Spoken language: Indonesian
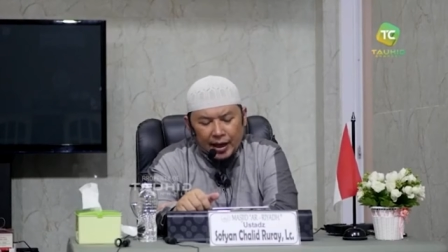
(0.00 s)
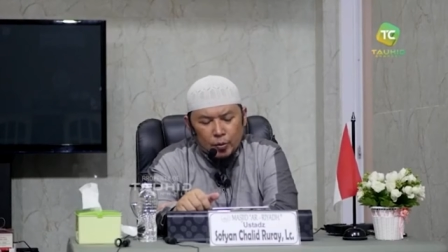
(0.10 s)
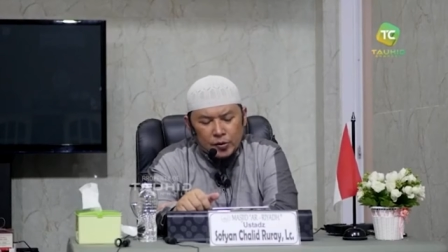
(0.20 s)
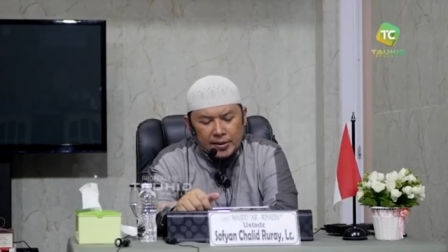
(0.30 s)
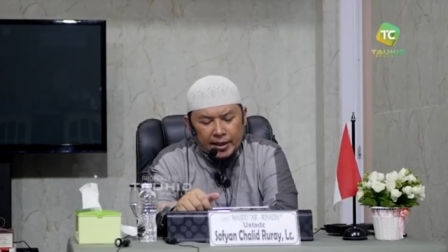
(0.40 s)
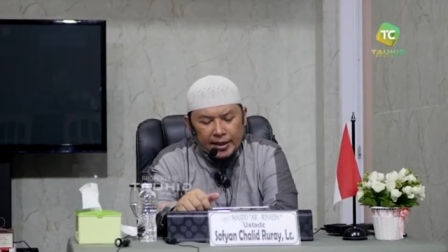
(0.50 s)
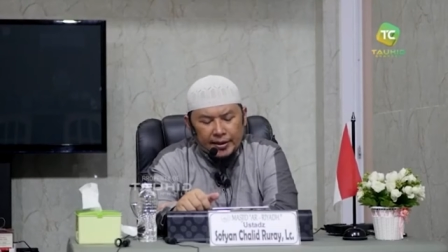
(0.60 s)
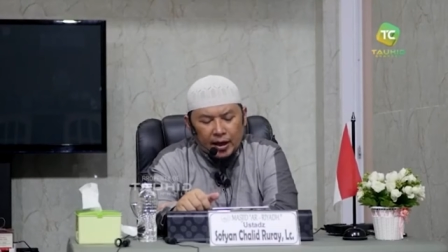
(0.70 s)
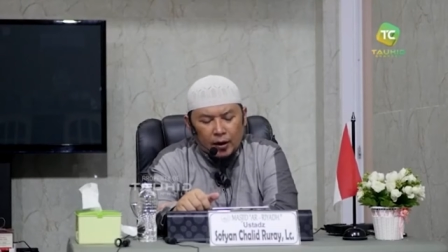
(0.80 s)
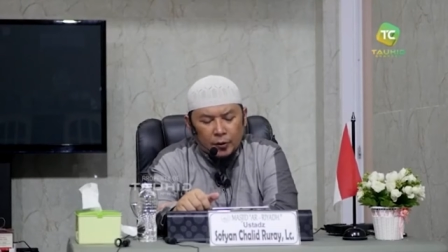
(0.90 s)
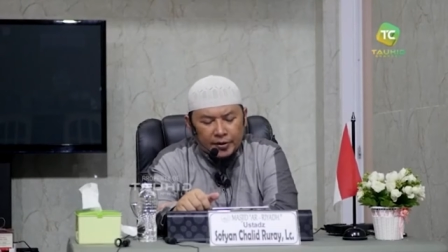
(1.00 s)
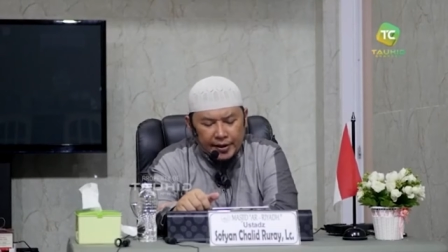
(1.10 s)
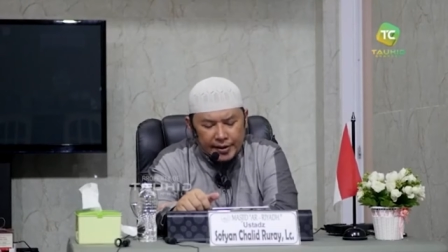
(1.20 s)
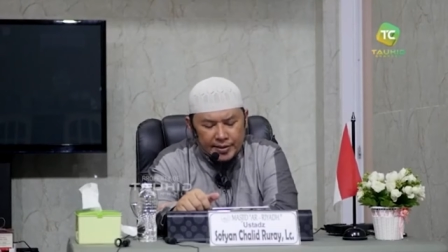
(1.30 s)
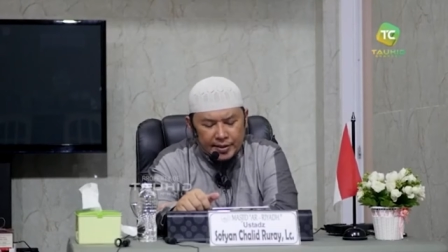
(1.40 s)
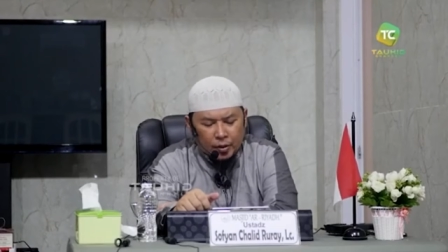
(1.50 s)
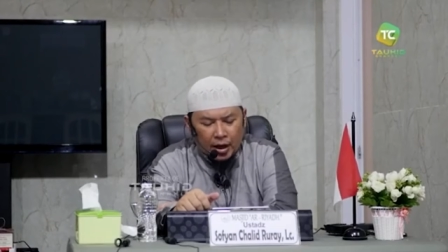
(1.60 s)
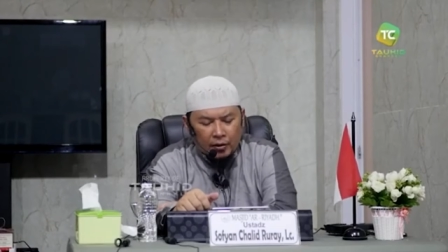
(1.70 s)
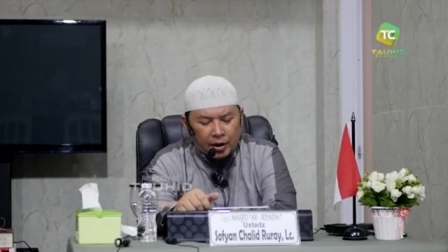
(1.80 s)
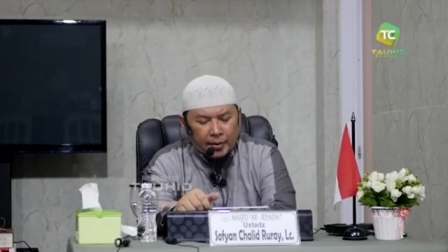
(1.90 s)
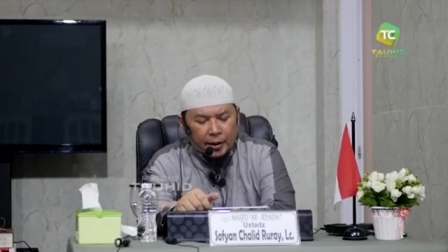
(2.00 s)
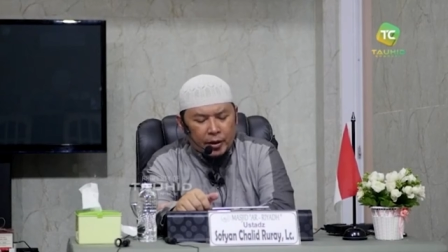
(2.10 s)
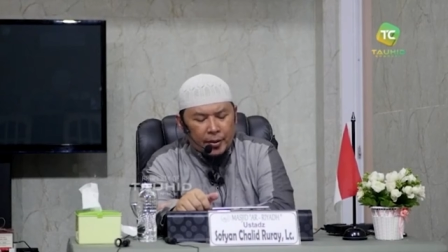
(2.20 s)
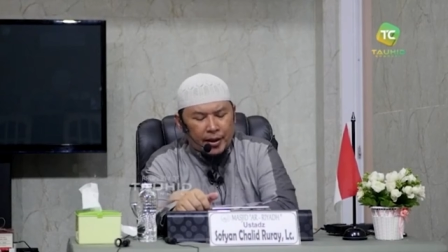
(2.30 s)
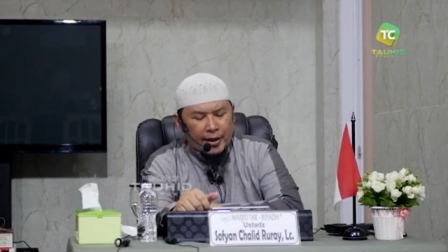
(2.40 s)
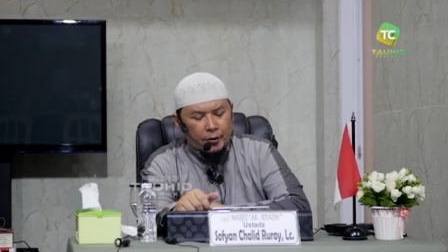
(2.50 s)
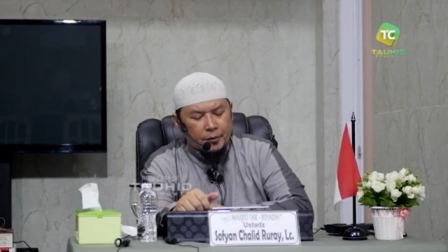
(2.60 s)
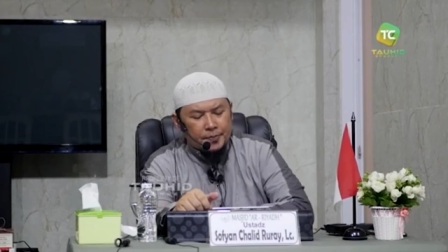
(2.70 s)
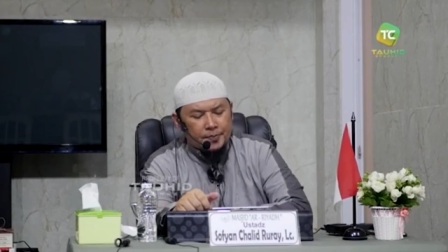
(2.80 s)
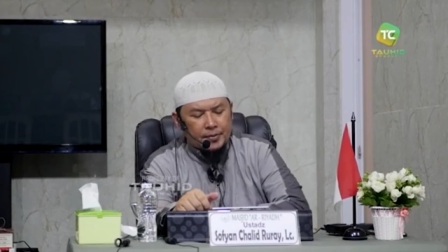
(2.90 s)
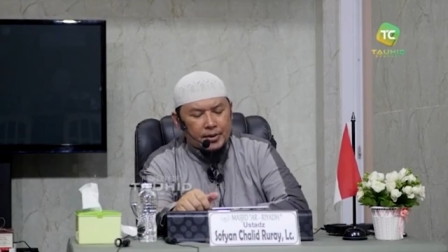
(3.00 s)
Abu Sa'id Al-Khudri, semoga Allah meridhai beliau.